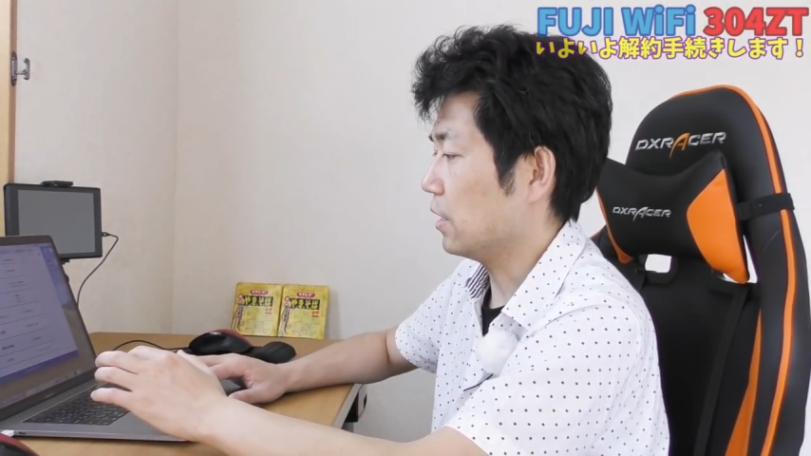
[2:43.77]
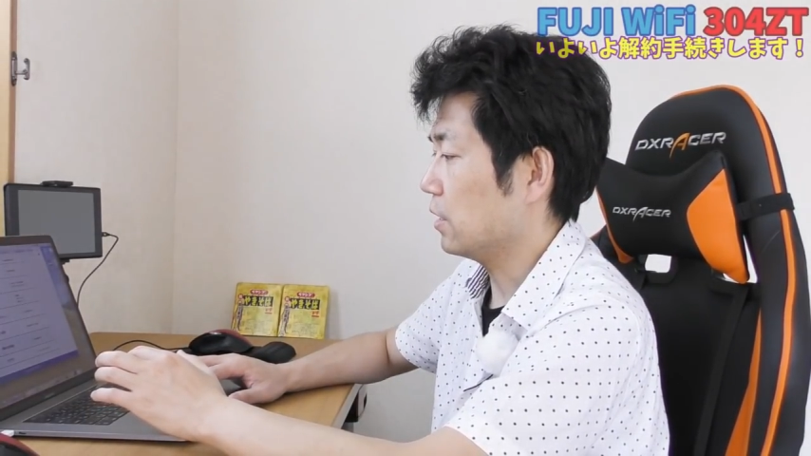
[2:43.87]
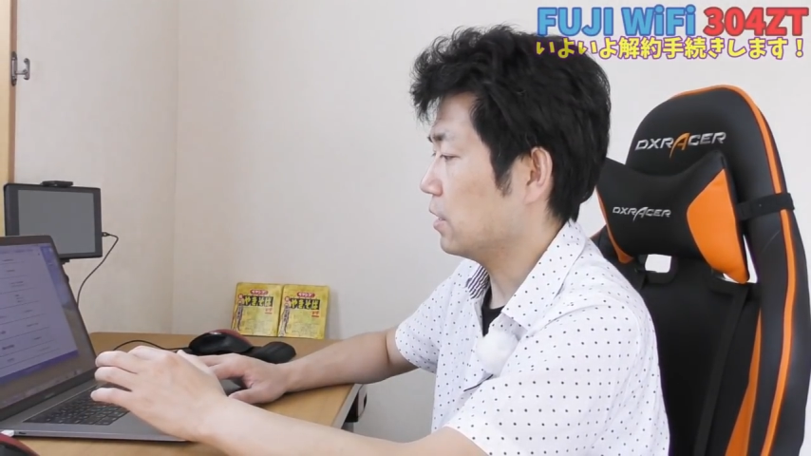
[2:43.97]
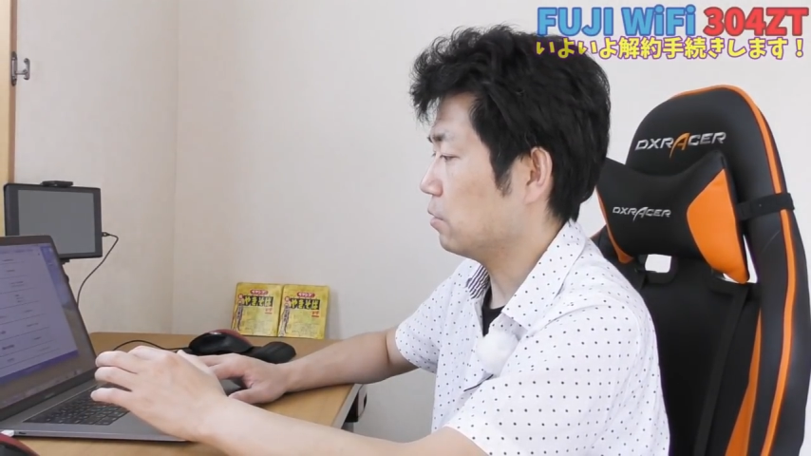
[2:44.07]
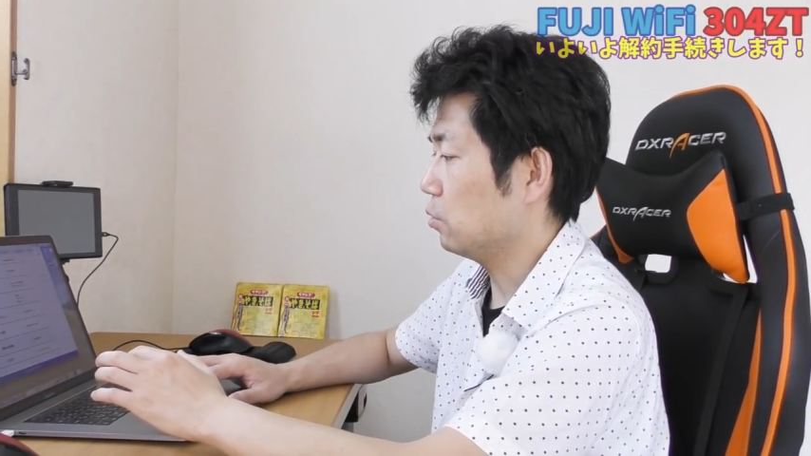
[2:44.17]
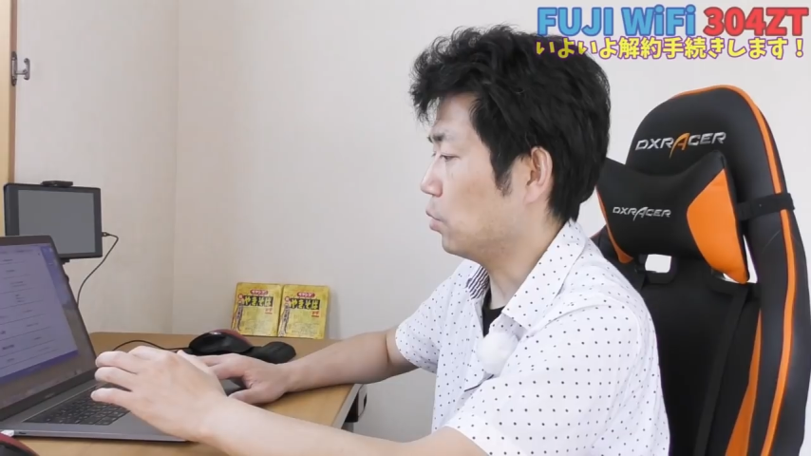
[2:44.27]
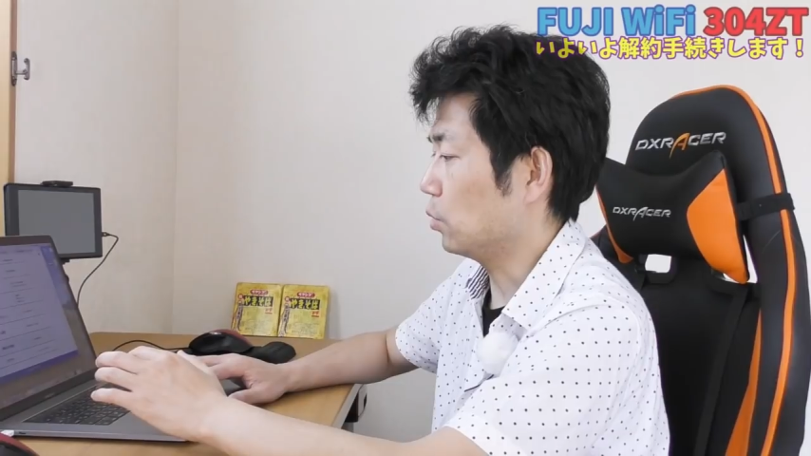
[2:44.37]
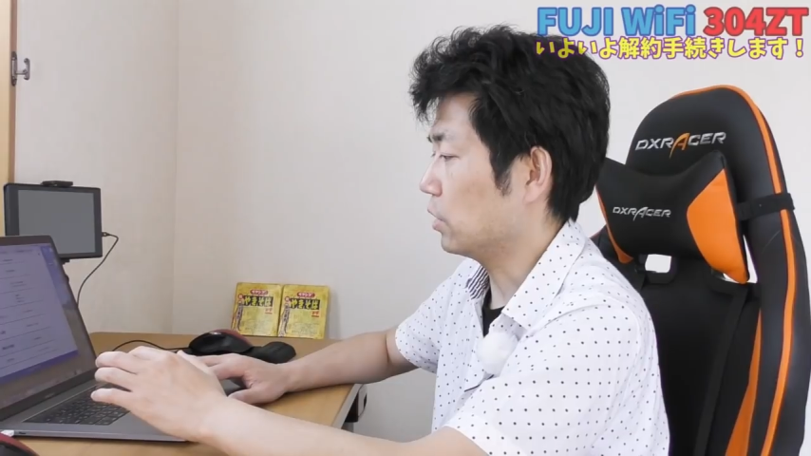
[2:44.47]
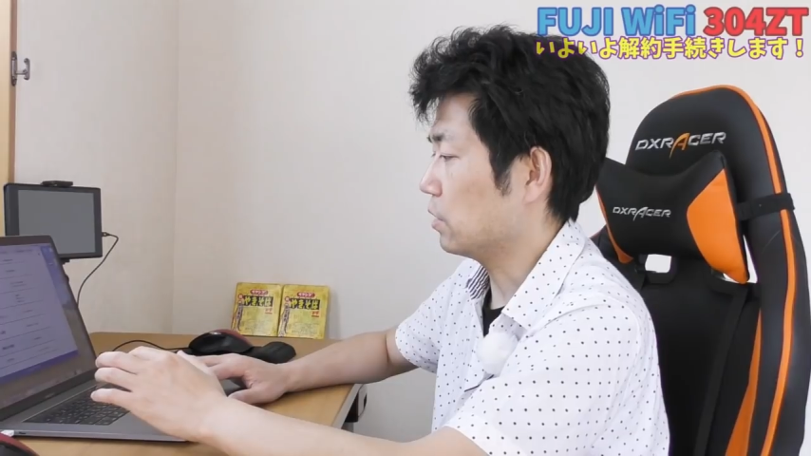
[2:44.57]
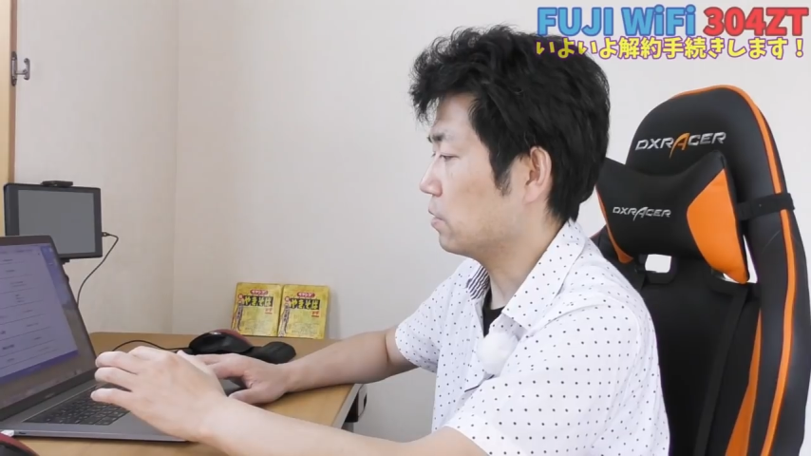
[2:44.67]
解約の
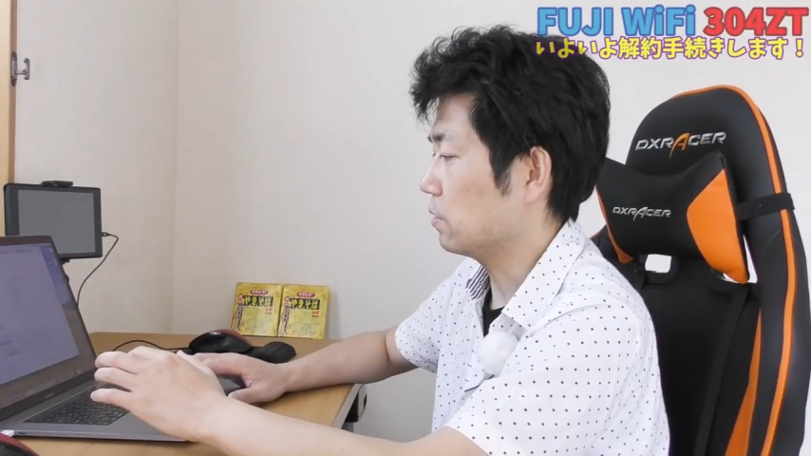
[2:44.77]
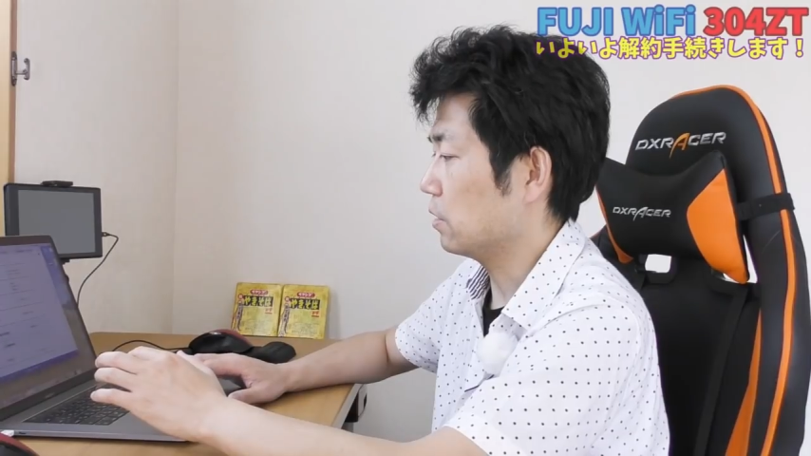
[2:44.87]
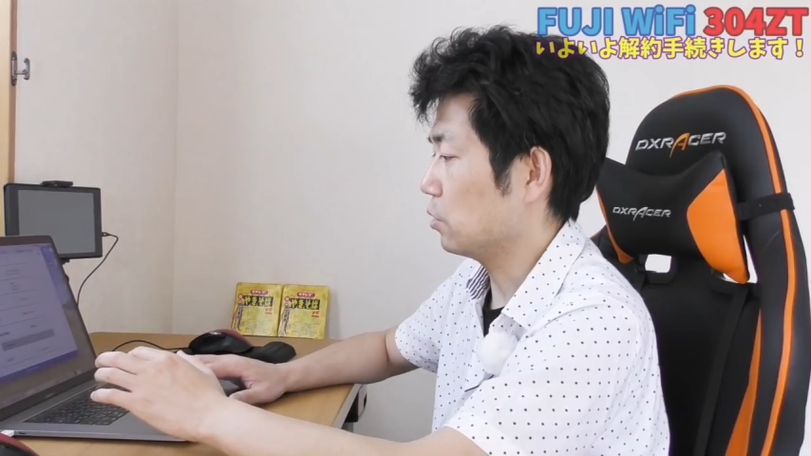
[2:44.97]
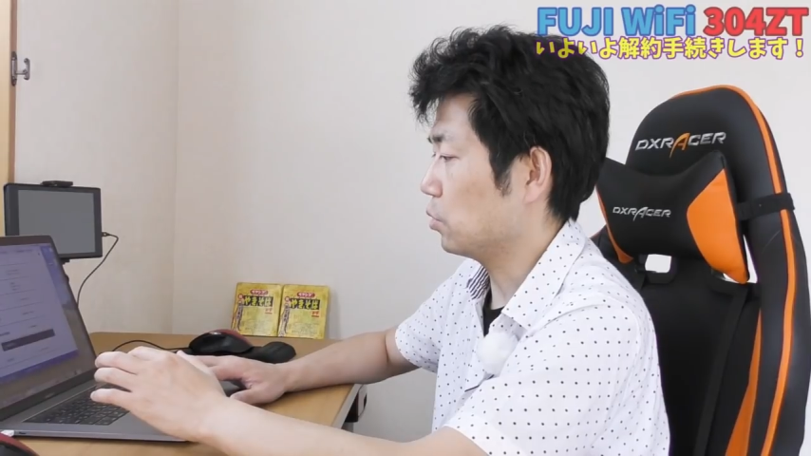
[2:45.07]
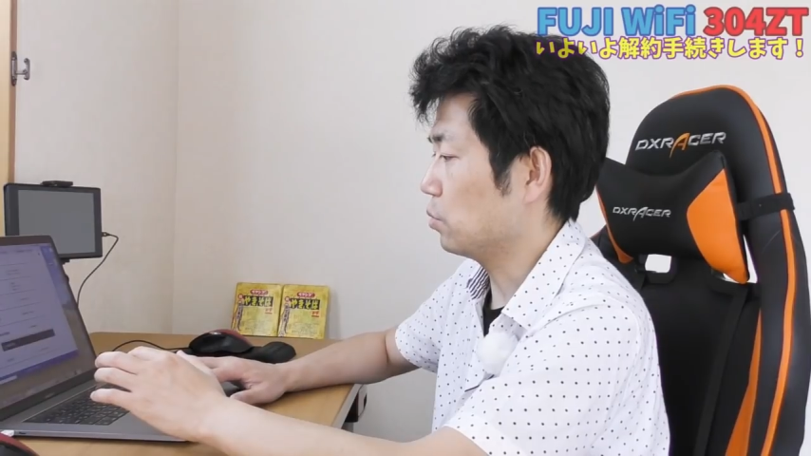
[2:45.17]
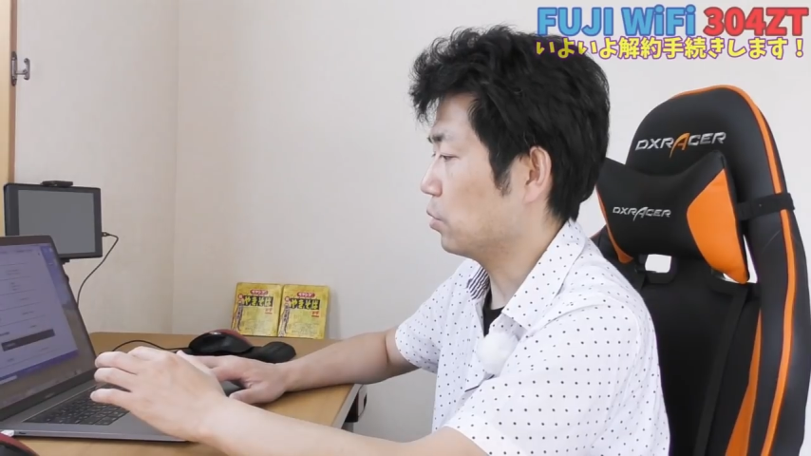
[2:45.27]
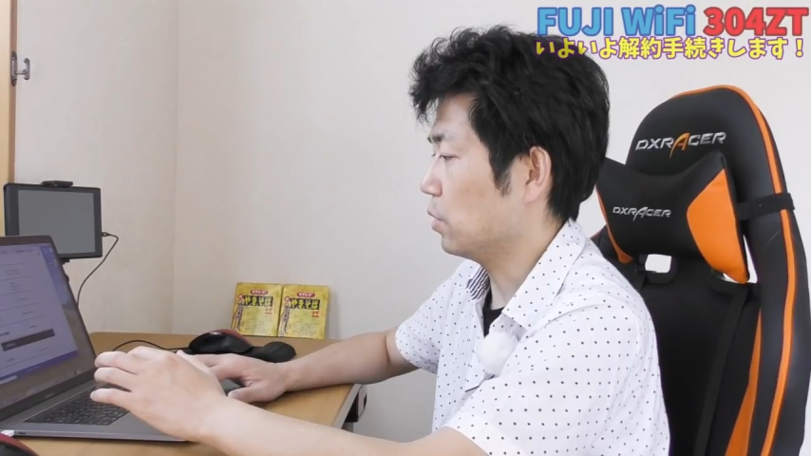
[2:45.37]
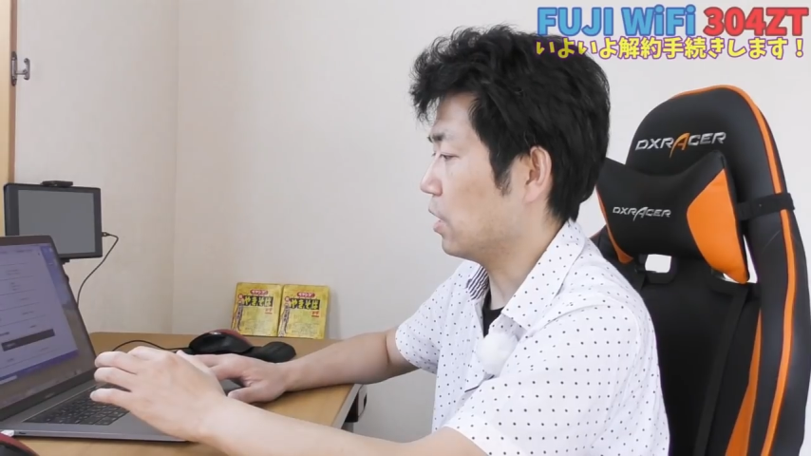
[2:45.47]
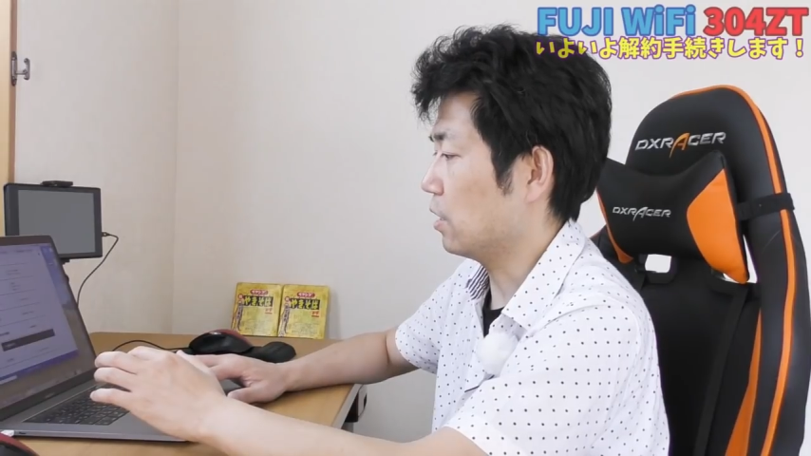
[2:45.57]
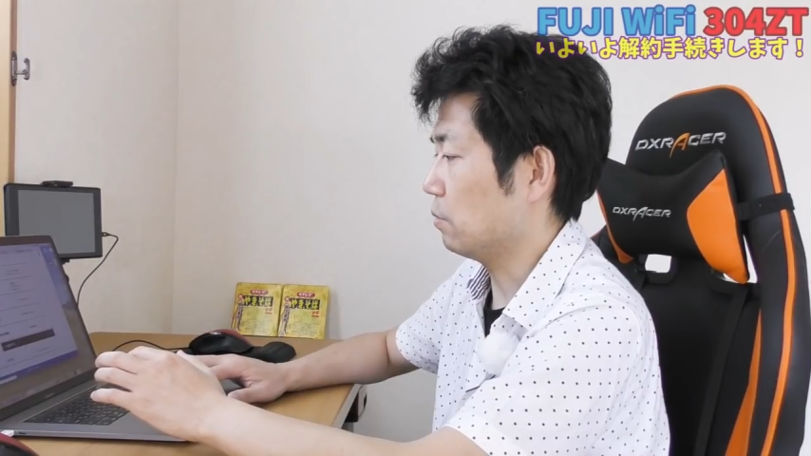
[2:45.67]
お手続きというも
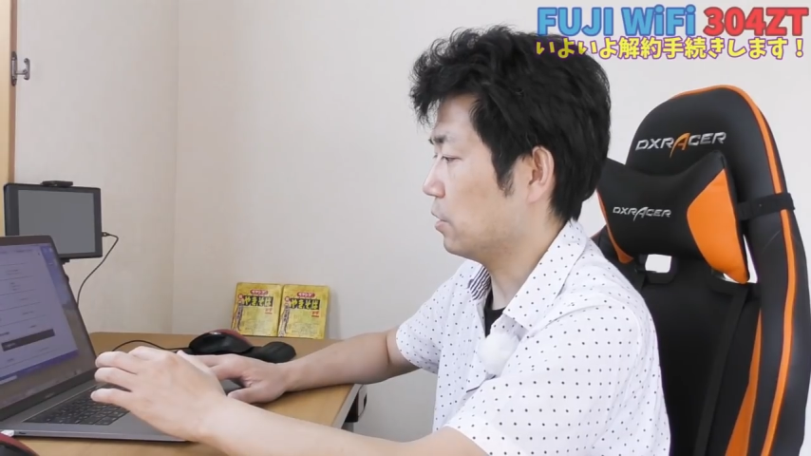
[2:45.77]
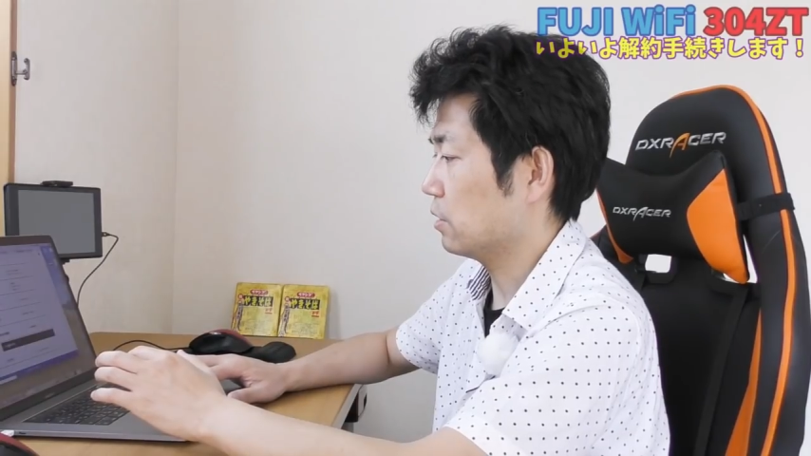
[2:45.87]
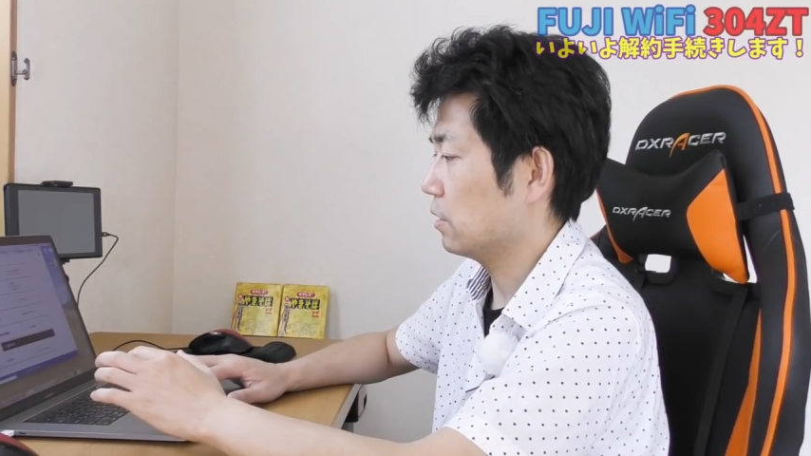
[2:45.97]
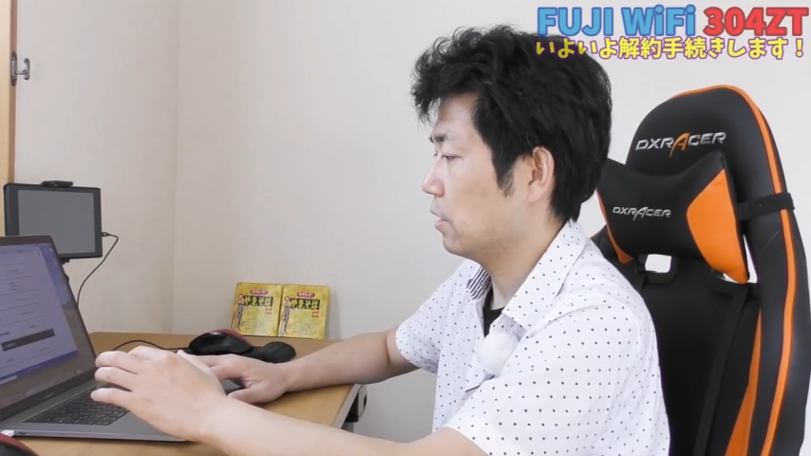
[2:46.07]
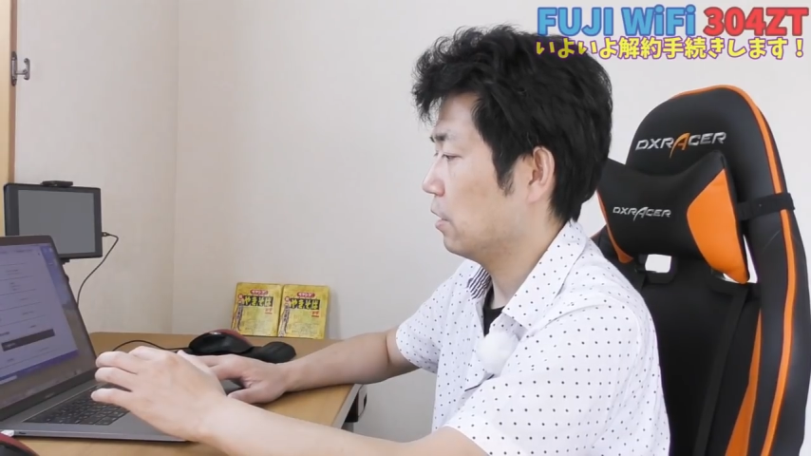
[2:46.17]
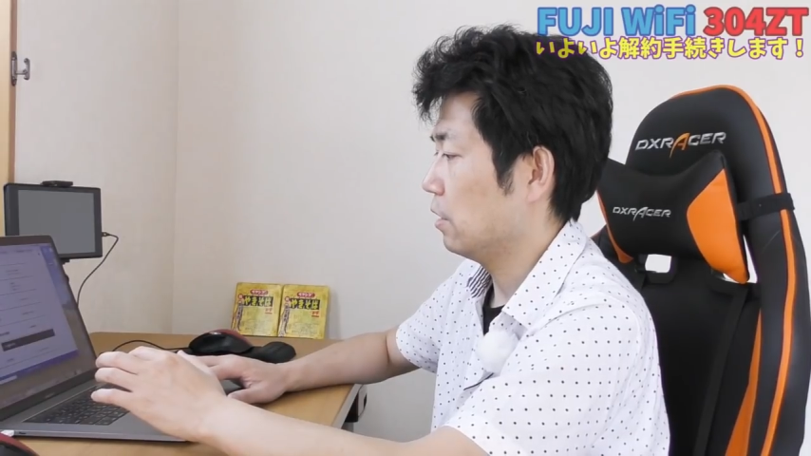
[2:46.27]
のがあります。